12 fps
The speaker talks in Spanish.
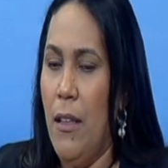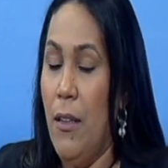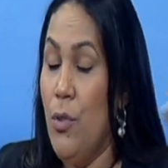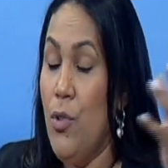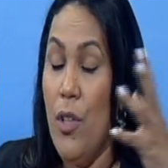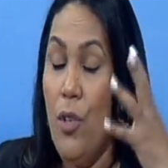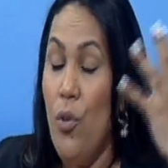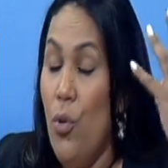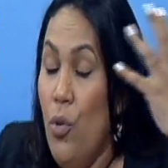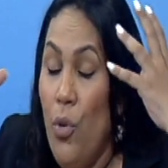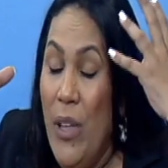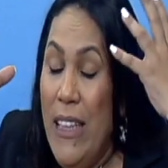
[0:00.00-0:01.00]
Entonces no,
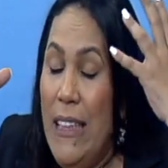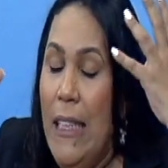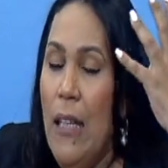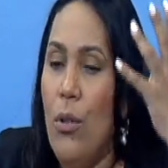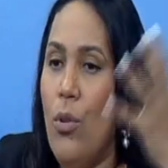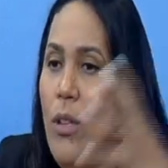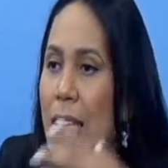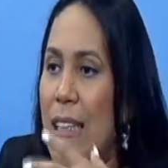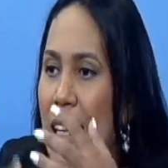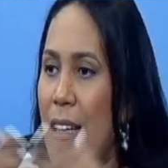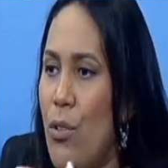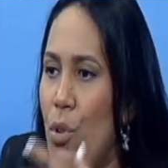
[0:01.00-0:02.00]
no entiendo
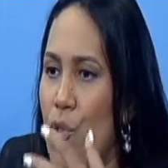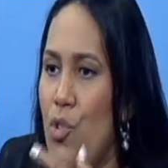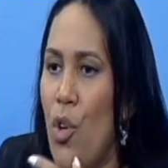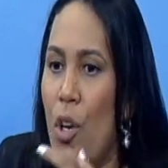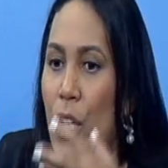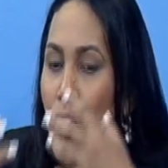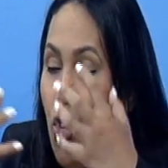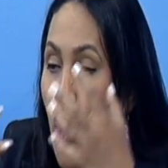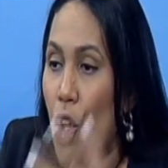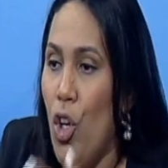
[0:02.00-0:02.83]
tantas distorsiones, todo